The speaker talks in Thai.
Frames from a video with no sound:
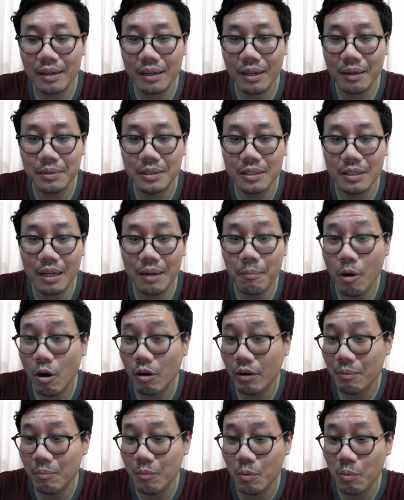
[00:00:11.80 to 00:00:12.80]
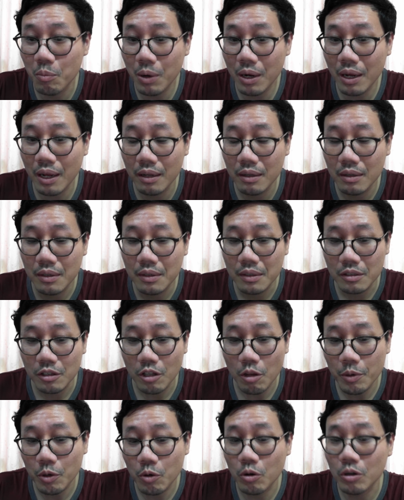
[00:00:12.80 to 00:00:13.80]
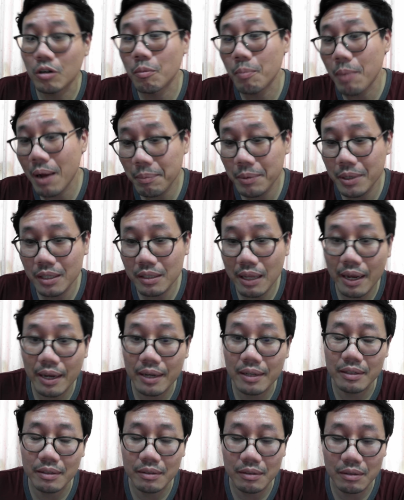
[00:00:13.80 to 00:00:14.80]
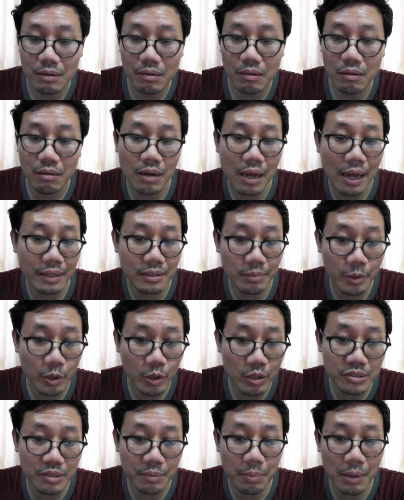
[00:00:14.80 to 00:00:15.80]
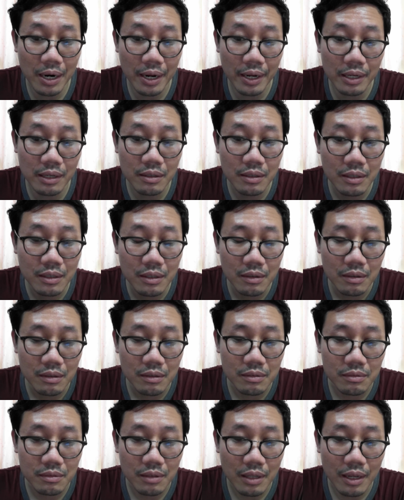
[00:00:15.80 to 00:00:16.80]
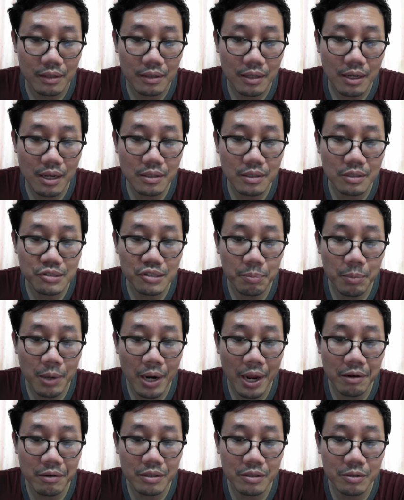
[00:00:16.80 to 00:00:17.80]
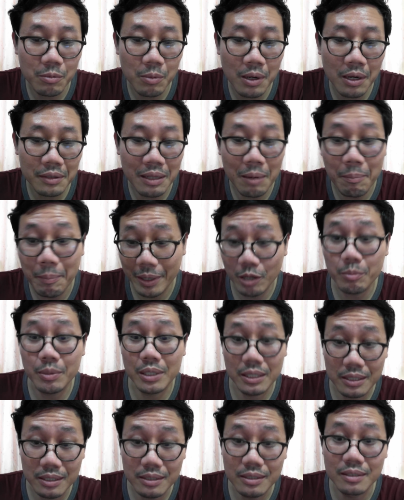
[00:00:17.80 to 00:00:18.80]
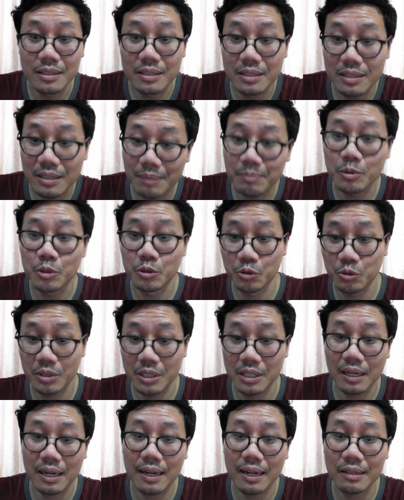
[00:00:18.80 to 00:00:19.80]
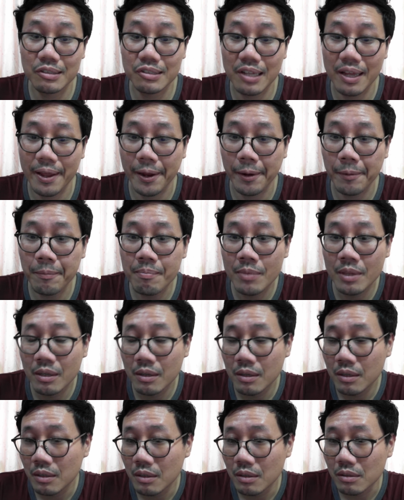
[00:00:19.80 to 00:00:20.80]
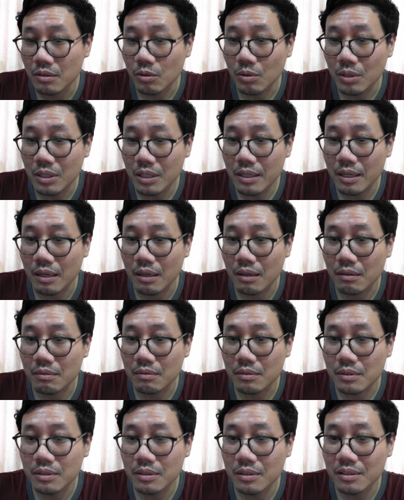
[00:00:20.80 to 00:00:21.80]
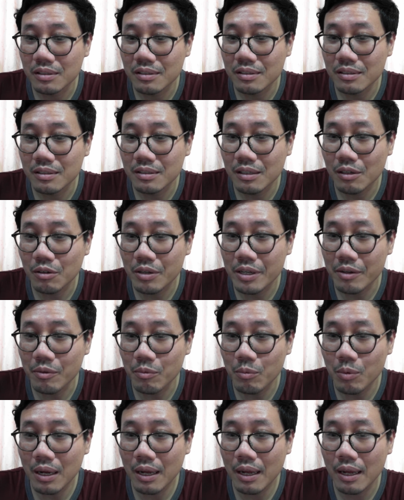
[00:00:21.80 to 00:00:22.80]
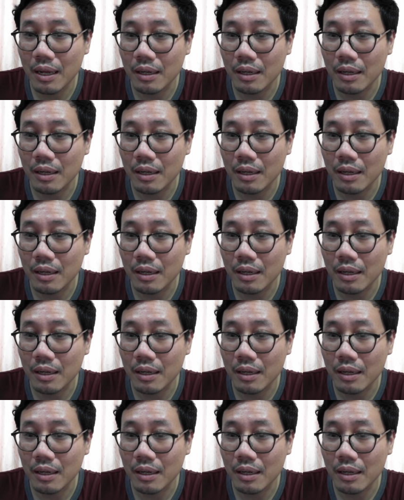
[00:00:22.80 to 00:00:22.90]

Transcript: นะครับ คือถ้ามองในมุมว่าก็เป็นคนของพรรคเพื่อไทยเนี่ยก็อาจจะไม่ค่อยเซอร์ไพรส์แต่ถ้าจะเซอร์ไพรส์ก็คือว่าทำไมต้องเป็นชื่อนี้นะครับ คุณสุทินคลังแสง ตรงนี้เนี่ย คือเราคิดว่า